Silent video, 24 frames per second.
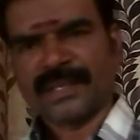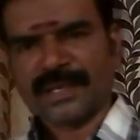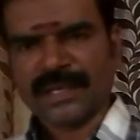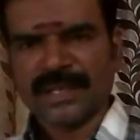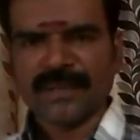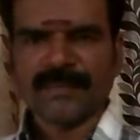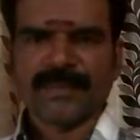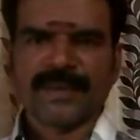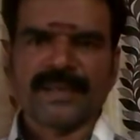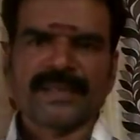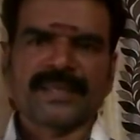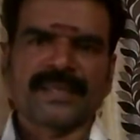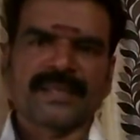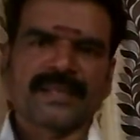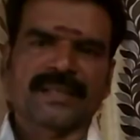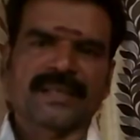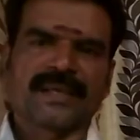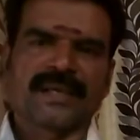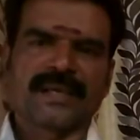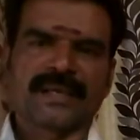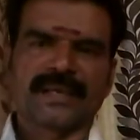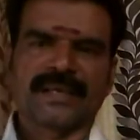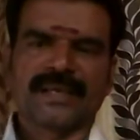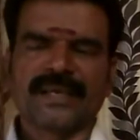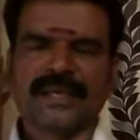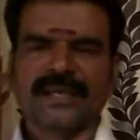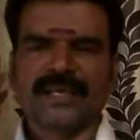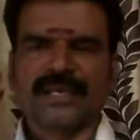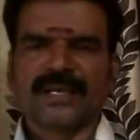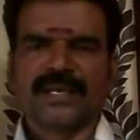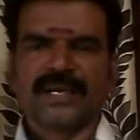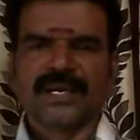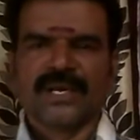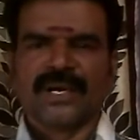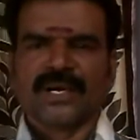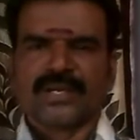இடம் வாங்கியிருக்காங்க
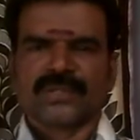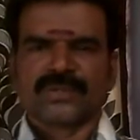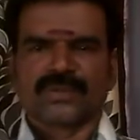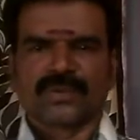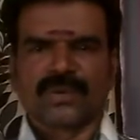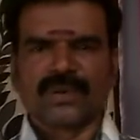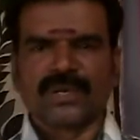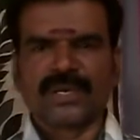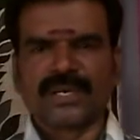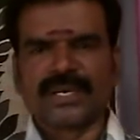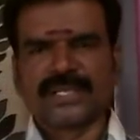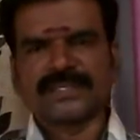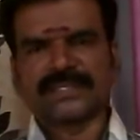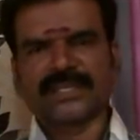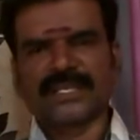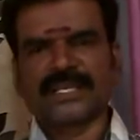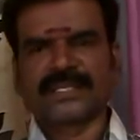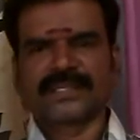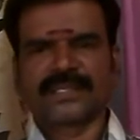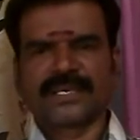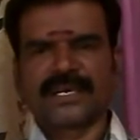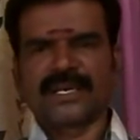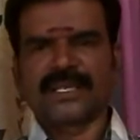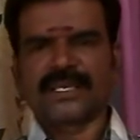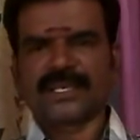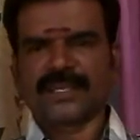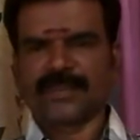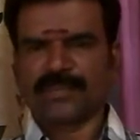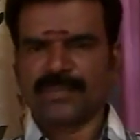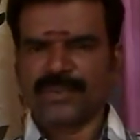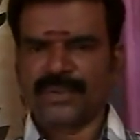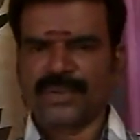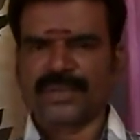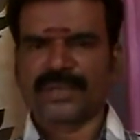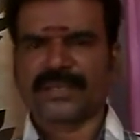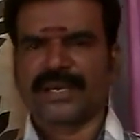தொழிலில் சிறந்த நிலைக்கு
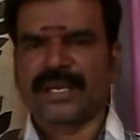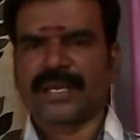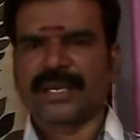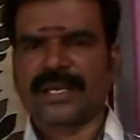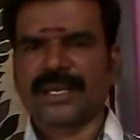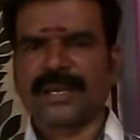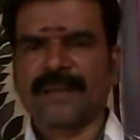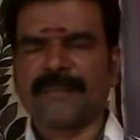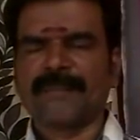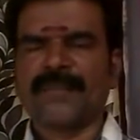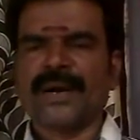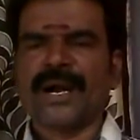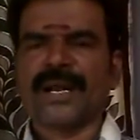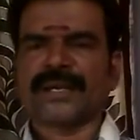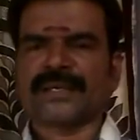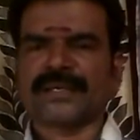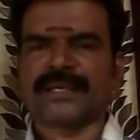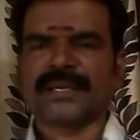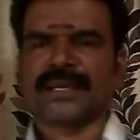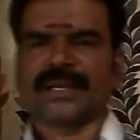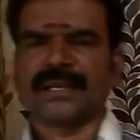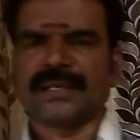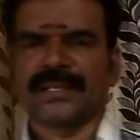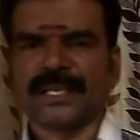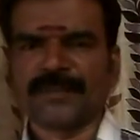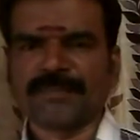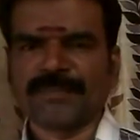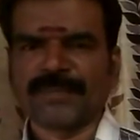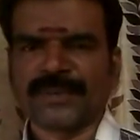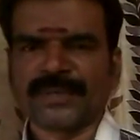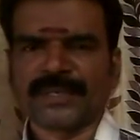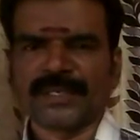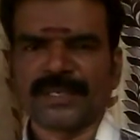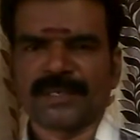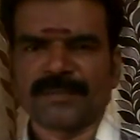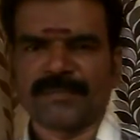போயிருக்காங்க மாற்றங்கள்
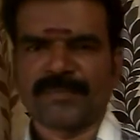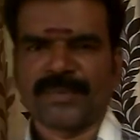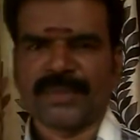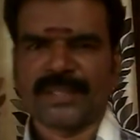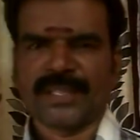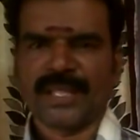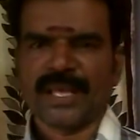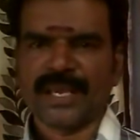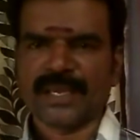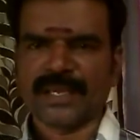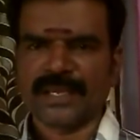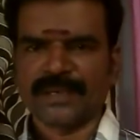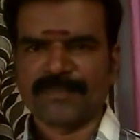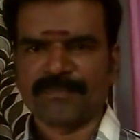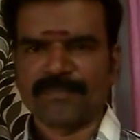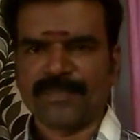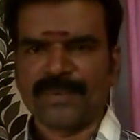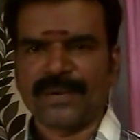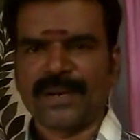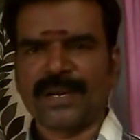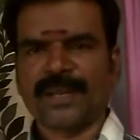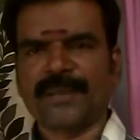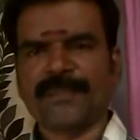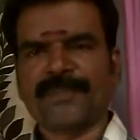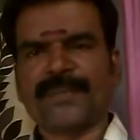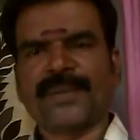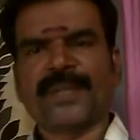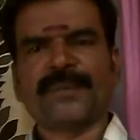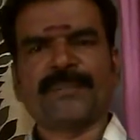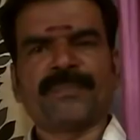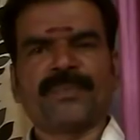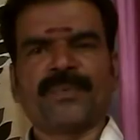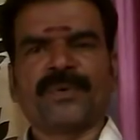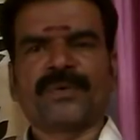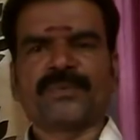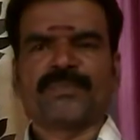ஏற்பட்டிருப்பதாக பல
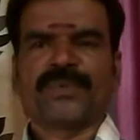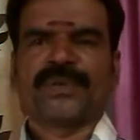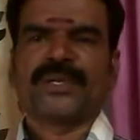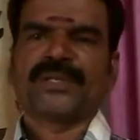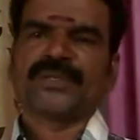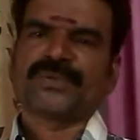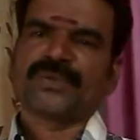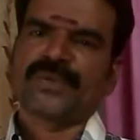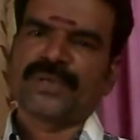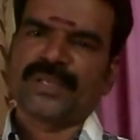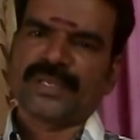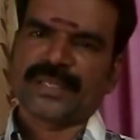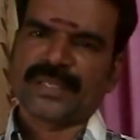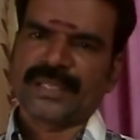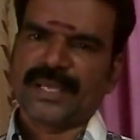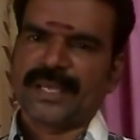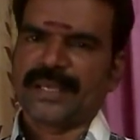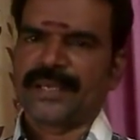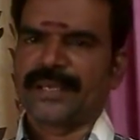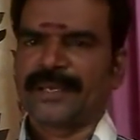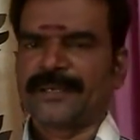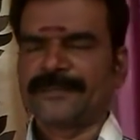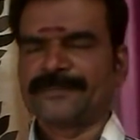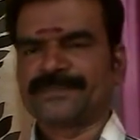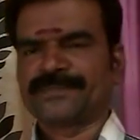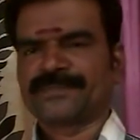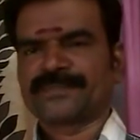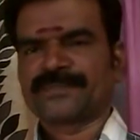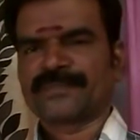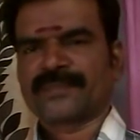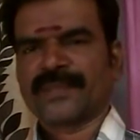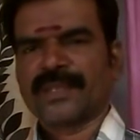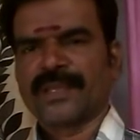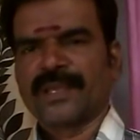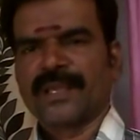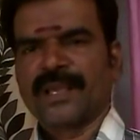பேர் ஃபோன் பண்ணி சொல்லியிருக்காங்க
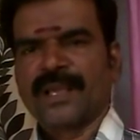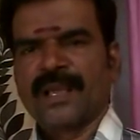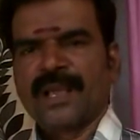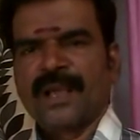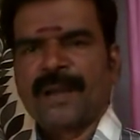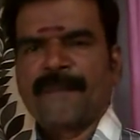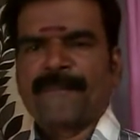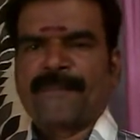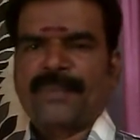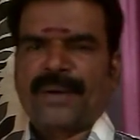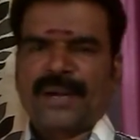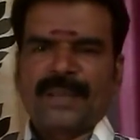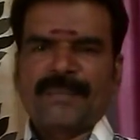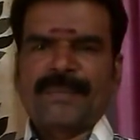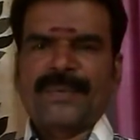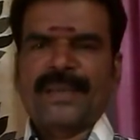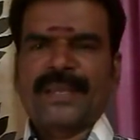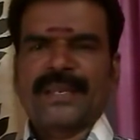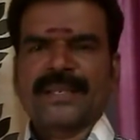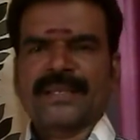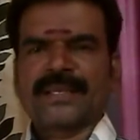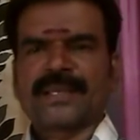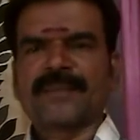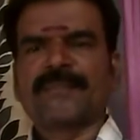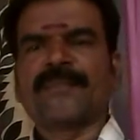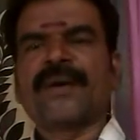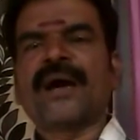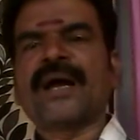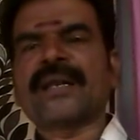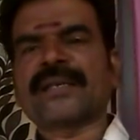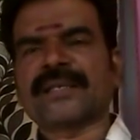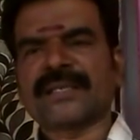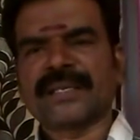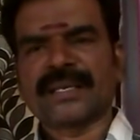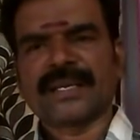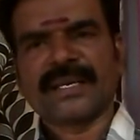பல பேருக்கு
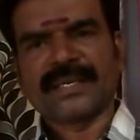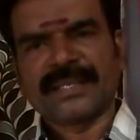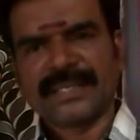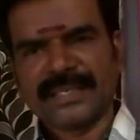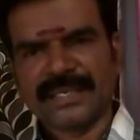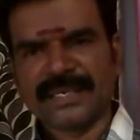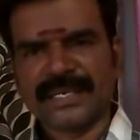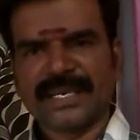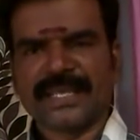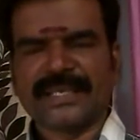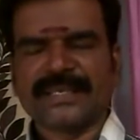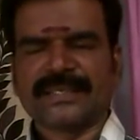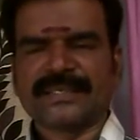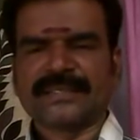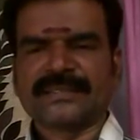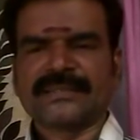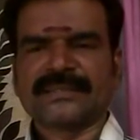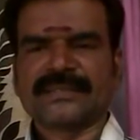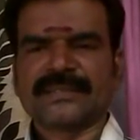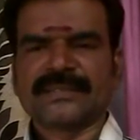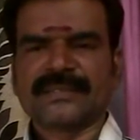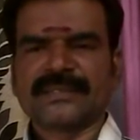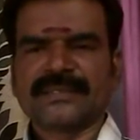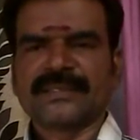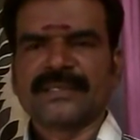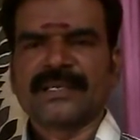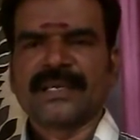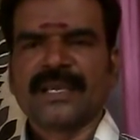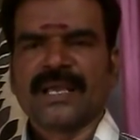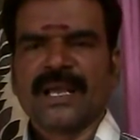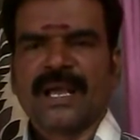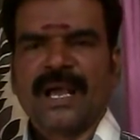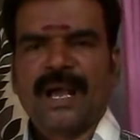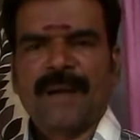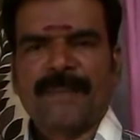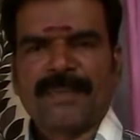மாற்றங்கள் இல்லை
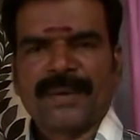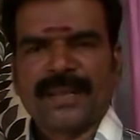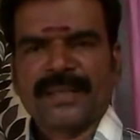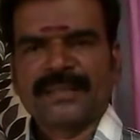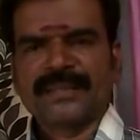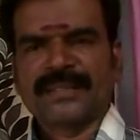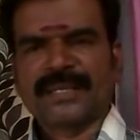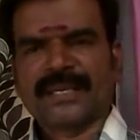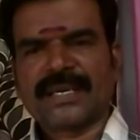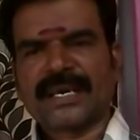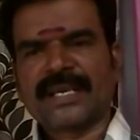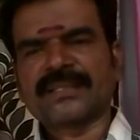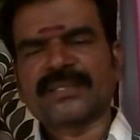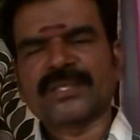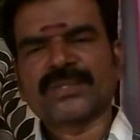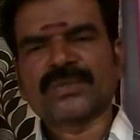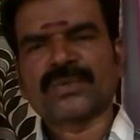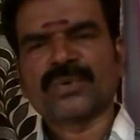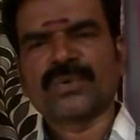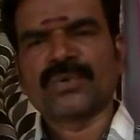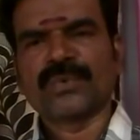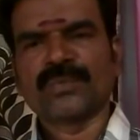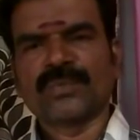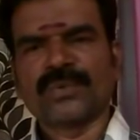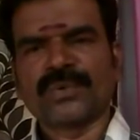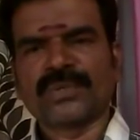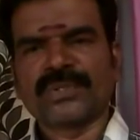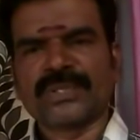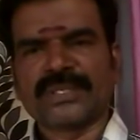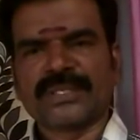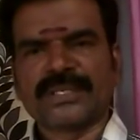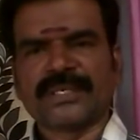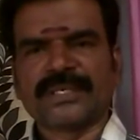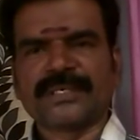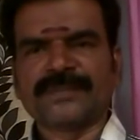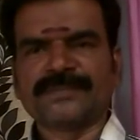அப்போ நான் இந்த கருத்தை சொல்லும்போது